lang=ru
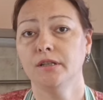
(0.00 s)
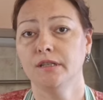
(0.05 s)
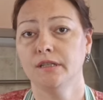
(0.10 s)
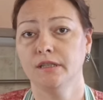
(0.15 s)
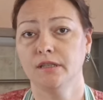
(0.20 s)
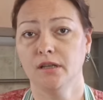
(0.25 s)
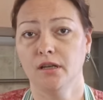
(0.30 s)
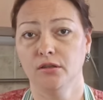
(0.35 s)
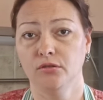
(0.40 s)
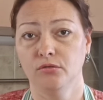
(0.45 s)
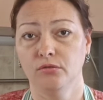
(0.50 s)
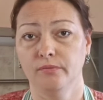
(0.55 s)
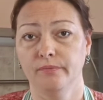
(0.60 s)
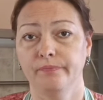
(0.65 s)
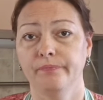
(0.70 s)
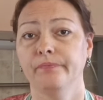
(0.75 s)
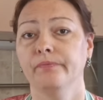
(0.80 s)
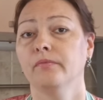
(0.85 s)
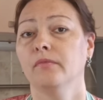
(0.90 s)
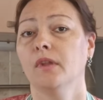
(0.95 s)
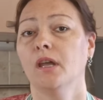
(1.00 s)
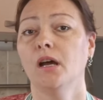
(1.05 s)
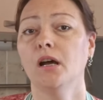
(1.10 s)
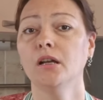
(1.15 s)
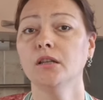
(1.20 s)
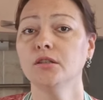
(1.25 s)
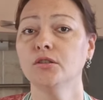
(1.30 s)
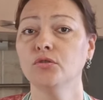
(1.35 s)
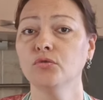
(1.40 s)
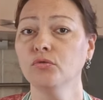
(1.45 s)
рассаду.
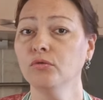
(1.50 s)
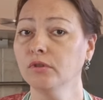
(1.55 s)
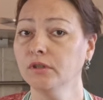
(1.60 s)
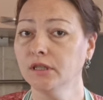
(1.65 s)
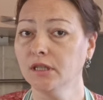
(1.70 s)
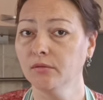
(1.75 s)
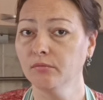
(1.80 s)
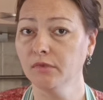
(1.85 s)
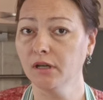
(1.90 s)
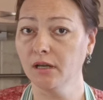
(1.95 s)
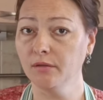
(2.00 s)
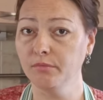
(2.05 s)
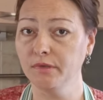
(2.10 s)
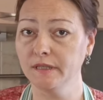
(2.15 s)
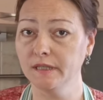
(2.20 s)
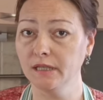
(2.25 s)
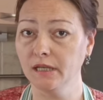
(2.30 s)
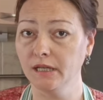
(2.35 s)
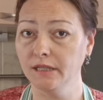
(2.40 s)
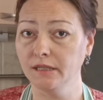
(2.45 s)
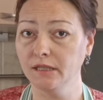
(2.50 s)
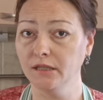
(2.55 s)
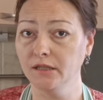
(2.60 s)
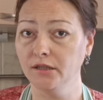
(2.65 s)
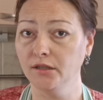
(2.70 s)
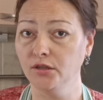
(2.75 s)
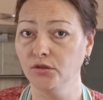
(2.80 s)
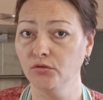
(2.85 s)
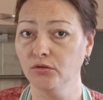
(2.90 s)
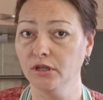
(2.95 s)
Азотом
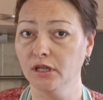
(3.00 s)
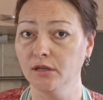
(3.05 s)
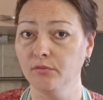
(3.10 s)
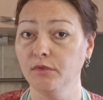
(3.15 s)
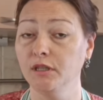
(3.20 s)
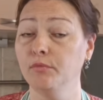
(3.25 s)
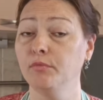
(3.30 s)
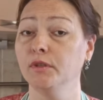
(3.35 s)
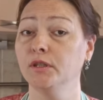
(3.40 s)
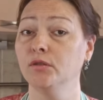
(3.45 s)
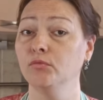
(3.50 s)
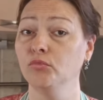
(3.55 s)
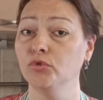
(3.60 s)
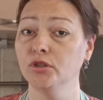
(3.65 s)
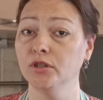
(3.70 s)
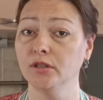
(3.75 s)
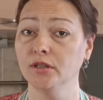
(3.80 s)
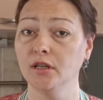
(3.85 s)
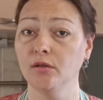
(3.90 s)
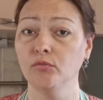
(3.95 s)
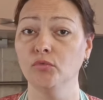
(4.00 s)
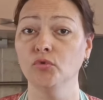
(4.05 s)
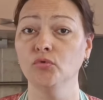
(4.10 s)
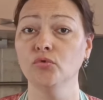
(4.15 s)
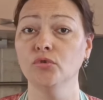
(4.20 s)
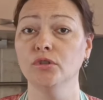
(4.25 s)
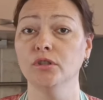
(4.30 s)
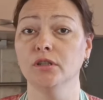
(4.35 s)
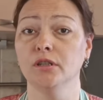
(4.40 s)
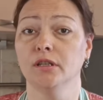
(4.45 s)
обязательно ее кормить, потому что нам
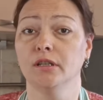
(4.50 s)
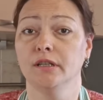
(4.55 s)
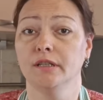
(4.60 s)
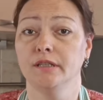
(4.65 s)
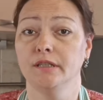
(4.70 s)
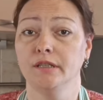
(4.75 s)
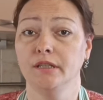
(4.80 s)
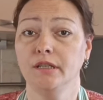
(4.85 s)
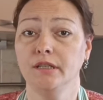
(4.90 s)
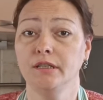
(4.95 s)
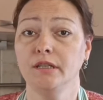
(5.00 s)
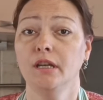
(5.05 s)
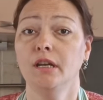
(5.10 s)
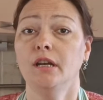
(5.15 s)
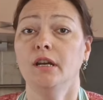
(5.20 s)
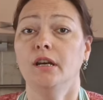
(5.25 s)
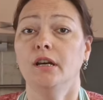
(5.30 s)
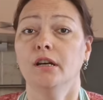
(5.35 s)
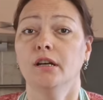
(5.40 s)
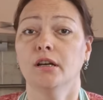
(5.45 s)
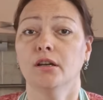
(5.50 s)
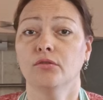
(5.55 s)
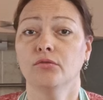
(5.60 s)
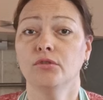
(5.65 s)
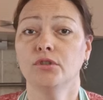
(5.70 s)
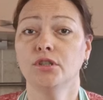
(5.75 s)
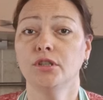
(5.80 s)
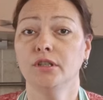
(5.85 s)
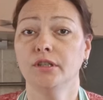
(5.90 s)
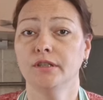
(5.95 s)
нужно нарастить
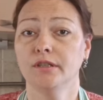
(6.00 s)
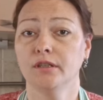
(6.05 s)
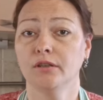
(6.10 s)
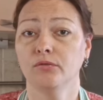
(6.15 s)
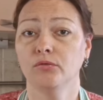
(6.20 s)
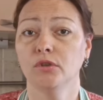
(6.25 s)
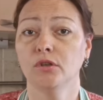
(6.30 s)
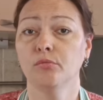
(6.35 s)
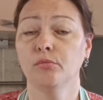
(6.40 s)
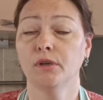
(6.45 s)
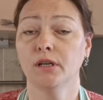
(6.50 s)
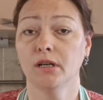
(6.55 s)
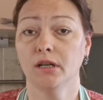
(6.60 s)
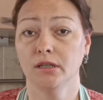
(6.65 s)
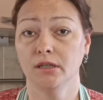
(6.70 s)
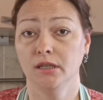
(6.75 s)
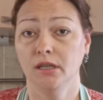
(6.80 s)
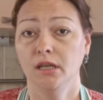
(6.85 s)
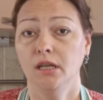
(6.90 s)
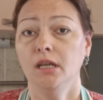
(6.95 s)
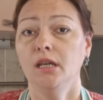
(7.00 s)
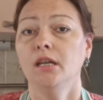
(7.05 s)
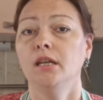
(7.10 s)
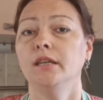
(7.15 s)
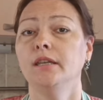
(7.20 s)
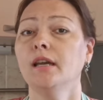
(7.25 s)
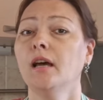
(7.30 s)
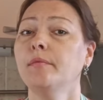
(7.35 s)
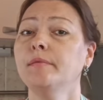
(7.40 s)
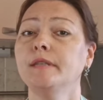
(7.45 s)
хороший листовой аппарат.
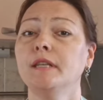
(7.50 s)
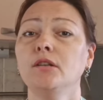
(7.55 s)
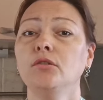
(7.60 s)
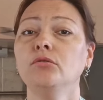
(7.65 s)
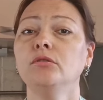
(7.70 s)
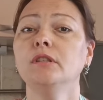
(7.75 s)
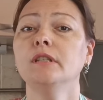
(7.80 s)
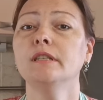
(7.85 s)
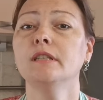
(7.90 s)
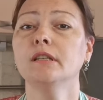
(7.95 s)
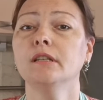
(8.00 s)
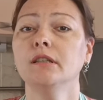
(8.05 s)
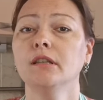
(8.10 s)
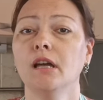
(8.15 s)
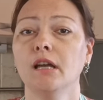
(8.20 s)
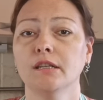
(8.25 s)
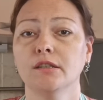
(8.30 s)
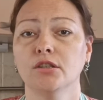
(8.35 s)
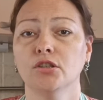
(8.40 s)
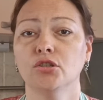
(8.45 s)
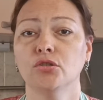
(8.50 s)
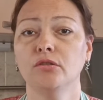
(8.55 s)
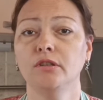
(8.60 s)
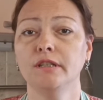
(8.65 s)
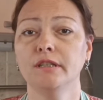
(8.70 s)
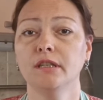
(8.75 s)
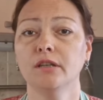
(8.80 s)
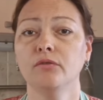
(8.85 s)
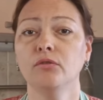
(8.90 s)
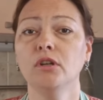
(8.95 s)
Я абсолютно согласна, что
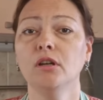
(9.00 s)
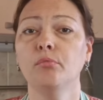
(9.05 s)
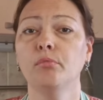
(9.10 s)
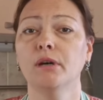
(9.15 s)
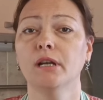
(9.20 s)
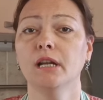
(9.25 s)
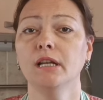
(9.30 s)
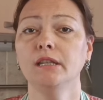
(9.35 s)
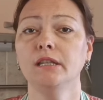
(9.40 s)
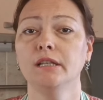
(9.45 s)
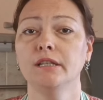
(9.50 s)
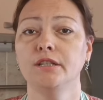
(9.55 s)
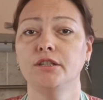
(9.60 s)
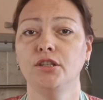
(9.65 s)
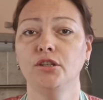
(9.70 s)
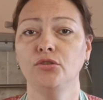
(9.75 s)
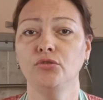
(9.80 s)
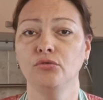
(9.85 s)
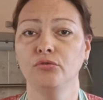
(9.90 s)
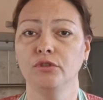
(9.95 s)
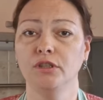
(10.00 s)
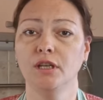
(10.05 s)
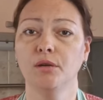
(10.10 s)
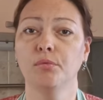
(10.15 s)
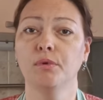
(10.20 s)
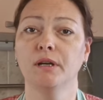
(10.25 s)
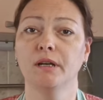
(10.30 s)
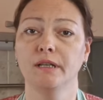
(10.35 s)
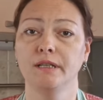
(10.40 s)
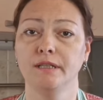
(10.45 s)
листовой аппарат растению
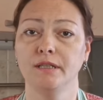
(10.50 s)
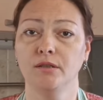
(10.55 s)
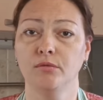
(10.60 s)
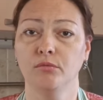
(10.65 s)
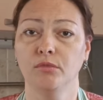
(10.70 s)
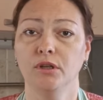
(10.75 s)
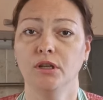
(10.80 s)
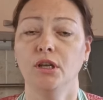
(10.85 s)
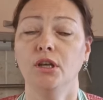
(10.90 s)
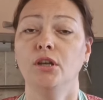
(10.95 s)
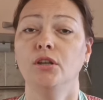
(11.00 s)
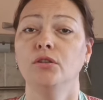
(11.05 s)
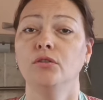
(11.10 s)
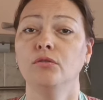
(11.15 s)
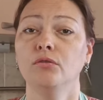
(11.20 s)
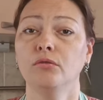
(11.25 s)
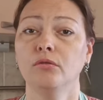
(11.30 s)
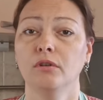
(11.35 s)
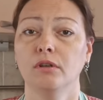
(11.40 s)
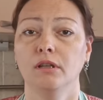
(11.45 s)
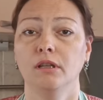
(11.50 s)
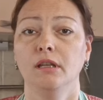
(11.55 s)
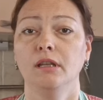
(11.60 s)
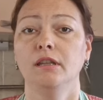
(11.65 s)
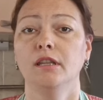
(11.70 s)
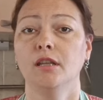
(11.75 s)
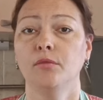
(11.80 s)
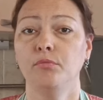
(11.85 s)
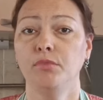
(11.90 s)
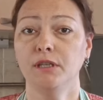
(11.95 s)
необходим – но
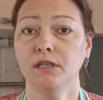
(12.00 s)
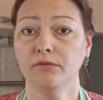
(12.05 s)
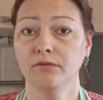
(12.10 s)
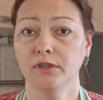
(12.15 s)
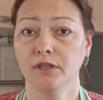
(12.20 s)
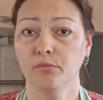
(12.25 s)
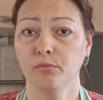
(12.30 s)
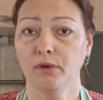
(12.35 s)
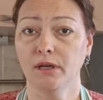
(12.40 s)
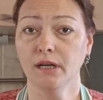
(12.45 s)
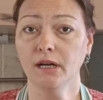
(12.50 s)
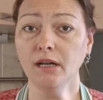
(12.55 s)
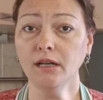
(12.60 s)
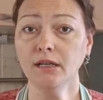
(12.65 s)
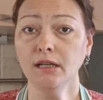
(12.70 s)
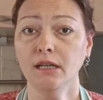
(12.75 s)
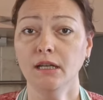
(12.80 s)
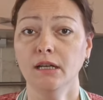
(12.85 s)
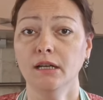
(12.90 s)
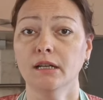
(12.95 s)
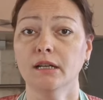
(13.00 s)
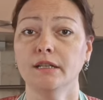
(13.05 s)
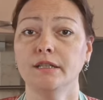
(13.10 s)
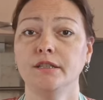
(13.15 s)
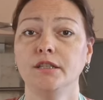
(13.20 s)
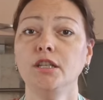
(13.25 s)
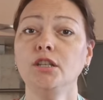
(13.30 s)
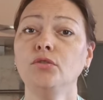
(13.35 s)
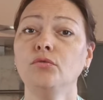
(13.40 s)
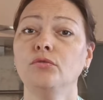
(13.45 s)
на первых порах
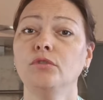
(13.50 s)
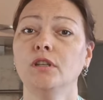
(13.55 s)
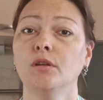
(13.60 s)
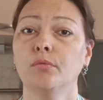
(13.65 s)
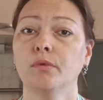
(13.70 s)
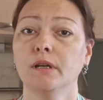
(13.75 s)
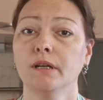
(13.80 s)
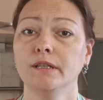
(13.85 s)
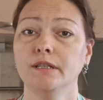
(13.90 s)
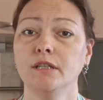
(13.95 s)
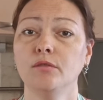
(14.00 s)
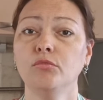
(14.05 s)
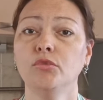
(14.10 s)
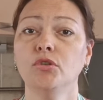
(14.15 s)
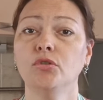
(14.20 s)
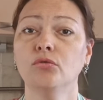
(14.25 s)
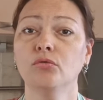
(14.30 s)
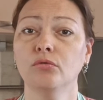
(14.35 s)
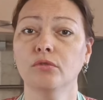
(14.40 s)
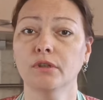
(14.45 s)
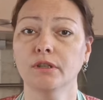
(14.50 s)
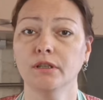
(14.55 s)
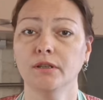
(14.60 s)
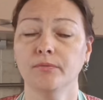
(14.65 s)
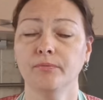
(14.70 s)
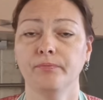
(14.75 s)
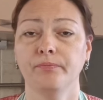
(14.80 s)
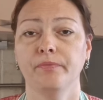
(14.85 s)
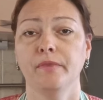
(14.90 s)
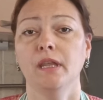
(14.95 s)
растению необходимы корни.